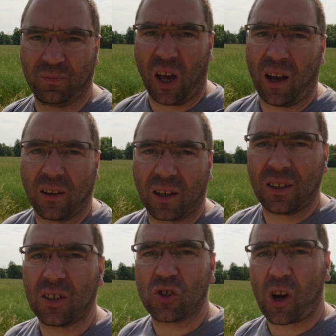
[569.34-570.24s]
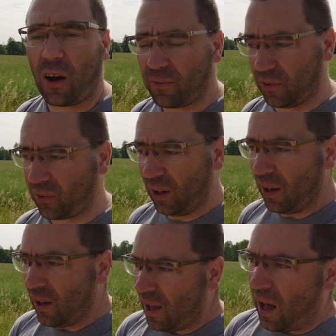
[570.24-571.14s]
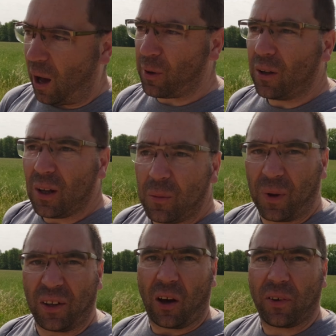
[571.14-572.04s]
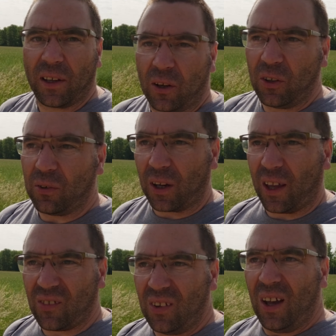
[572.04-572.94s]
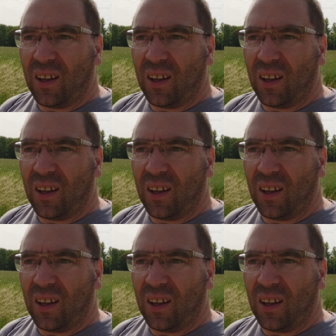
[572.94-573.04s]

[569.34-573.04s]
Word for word: ja, richtig scharf ist. Aber man darf halt auch nicht vergessen,